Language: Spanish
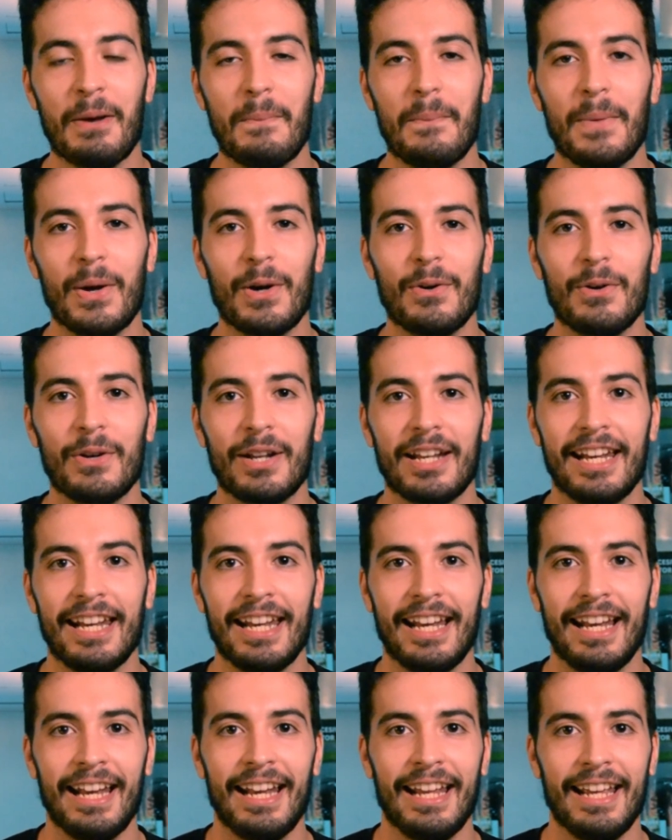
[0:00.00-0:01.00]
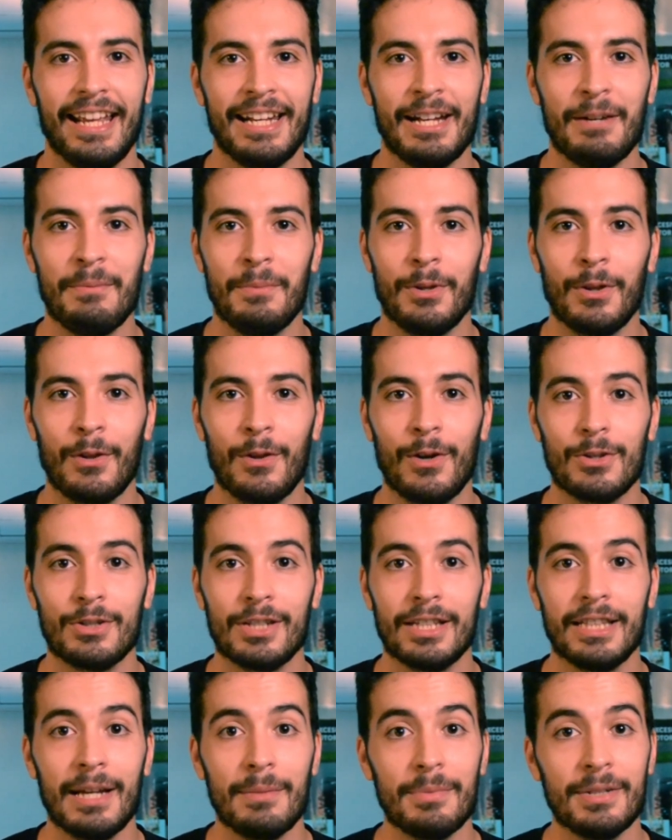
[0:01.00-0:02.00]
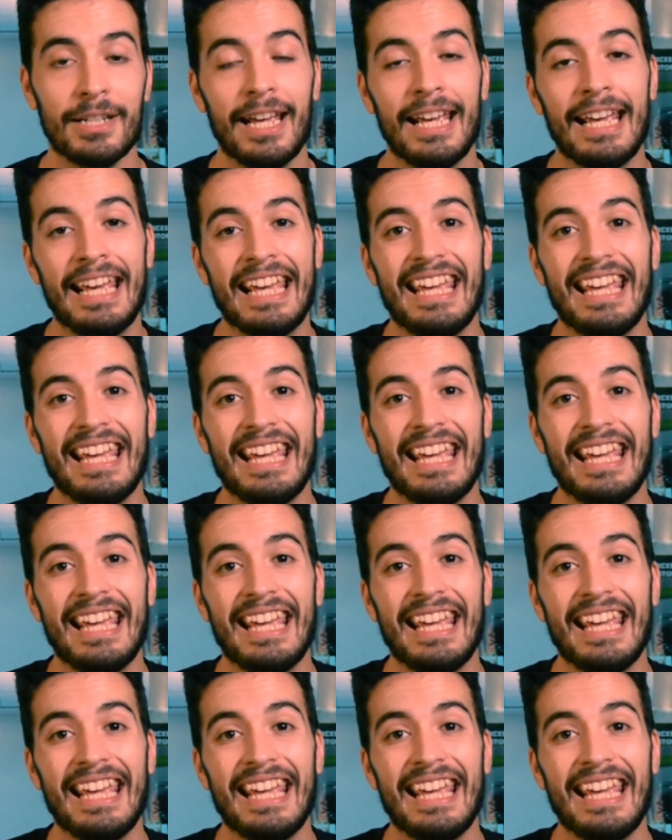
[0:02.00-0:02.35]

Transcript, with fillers: mejor en el, en el vídeo de los setups.